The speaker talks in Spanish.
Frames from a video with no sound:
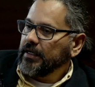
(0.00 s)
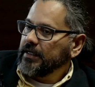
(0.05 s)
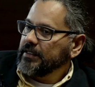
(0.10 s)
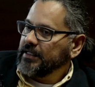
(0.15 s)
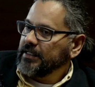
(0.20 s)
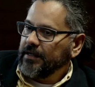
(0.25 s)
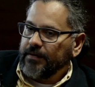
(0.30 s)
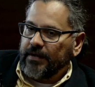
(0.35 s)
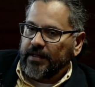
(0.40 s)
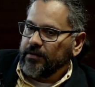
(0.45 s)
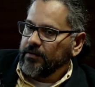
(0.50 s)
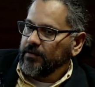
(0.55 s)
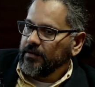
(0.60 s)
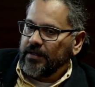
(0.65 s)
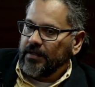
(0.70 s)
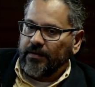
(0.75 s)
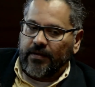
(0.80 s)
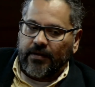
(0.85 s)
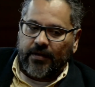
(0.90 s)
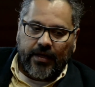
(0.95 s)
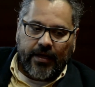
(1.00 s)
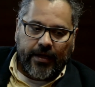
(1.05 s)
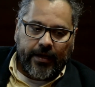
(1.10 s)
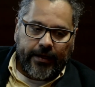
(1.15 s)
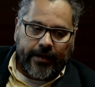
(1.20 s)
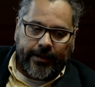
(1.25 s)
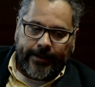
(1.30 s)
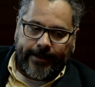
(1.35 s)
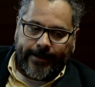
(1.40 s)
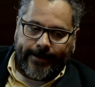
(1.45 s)
Este evento de
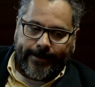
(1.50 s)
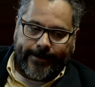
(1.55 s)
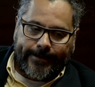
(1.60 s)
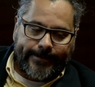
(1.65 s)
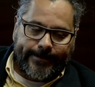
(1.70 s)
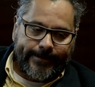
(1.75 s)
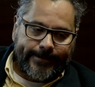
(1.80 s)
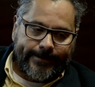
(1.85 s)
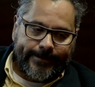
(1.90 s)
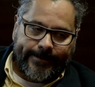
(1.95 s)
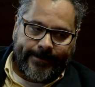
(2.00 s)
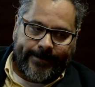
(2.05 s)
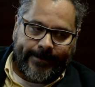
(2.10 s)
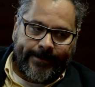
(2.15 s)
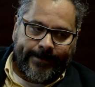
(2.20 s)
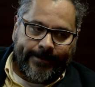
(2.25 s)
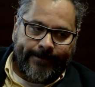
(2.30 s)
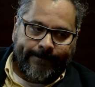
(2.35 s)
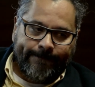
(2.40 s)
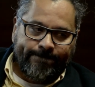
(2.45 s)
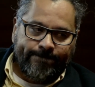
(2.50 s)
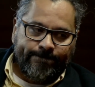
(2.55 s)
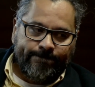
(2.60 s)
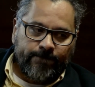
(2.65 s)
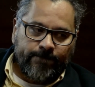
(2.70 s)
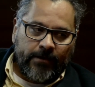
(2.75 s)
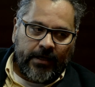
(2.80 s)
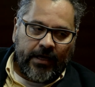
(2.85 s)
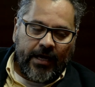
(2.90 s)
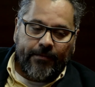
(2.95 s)
verdad es
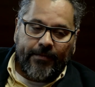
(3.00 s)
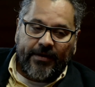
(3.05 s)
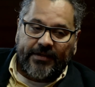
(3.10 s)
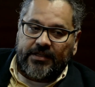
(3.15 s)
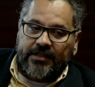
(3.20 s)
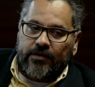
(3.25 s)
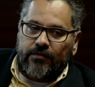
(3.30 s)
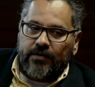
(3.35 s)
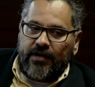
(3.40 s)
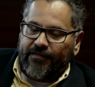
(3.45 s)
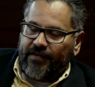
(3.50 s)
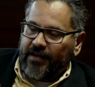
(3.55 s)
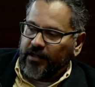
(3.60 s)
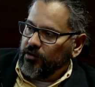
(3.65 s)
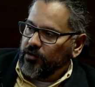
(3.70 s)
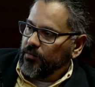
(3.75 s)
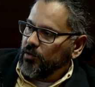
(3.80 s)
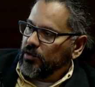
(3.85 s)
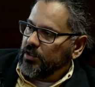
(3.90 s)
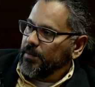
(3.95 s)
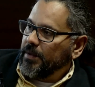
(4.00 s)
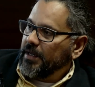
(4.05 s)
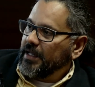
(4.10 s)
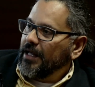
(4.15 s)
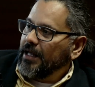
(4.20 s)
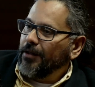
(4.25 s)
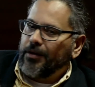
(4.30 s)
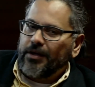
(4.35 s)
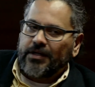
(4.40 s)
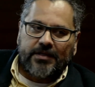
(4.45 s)
además tiene un efecto
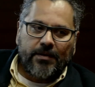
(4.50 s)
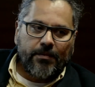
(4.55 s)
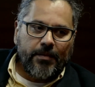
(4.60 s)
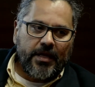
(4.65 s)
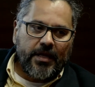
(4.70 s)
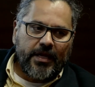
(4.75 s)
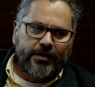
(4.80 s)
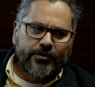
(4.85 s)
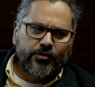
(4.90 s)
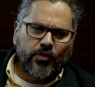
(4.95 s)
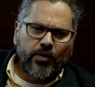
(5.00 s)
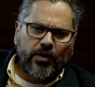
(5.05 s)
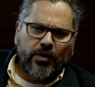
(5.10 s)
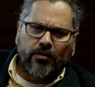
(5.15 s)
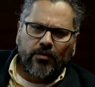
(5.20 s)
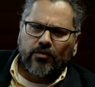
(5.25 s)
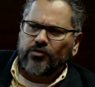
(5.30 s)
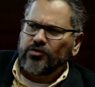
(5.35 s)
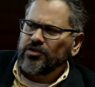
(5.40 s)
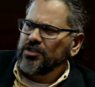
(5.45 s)
multiplicador. Esta mañana estuve con los